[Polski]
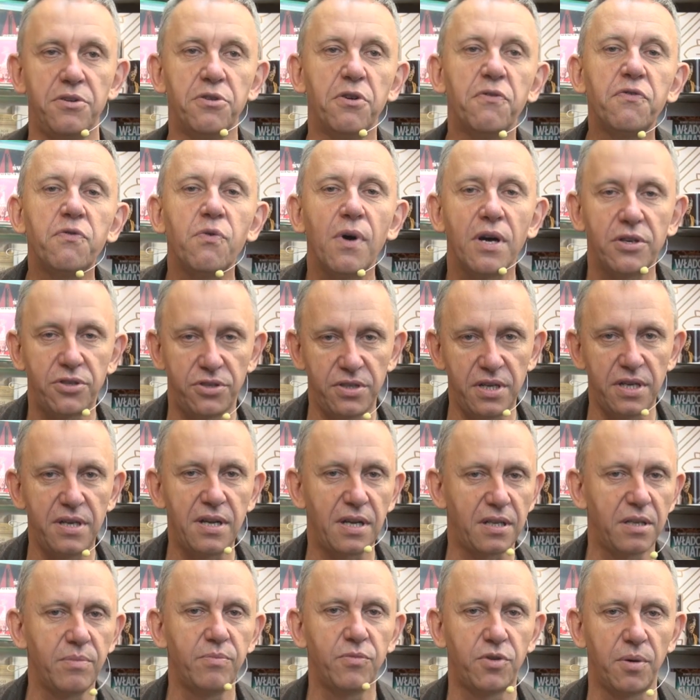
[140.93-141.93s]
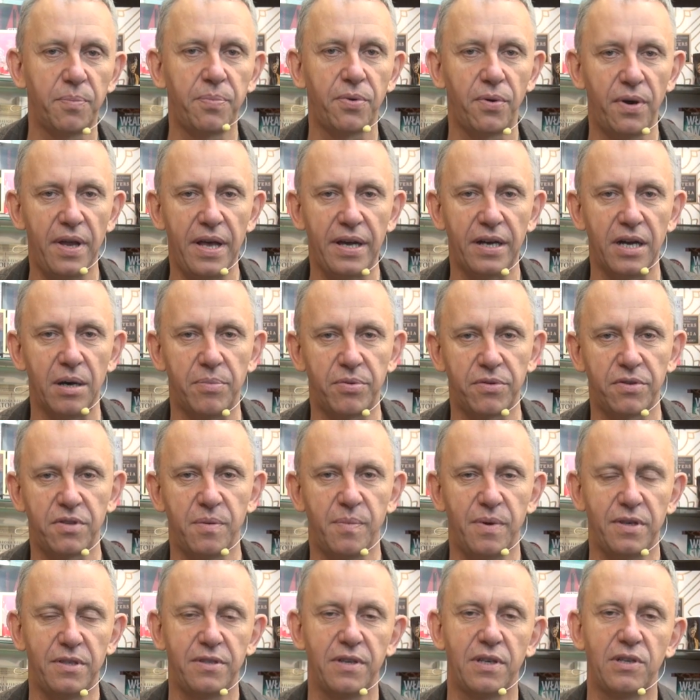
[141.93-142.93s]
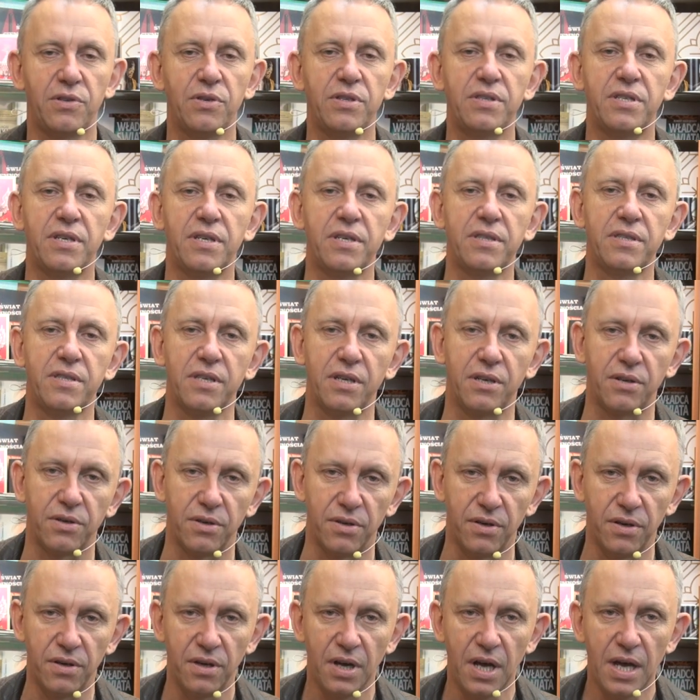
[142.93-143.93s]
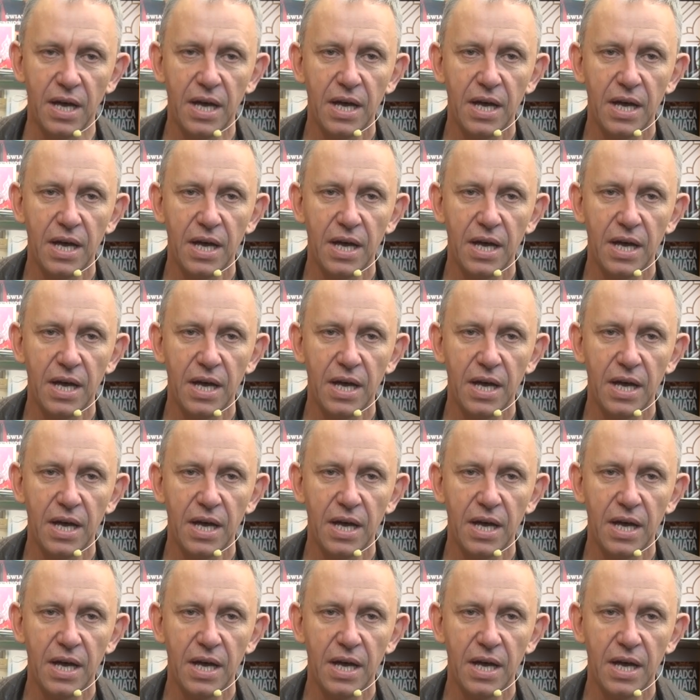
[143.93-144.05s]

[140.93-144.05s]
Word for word: No właśnie na tym to polega, proszę Państwa. To jest ryzyko.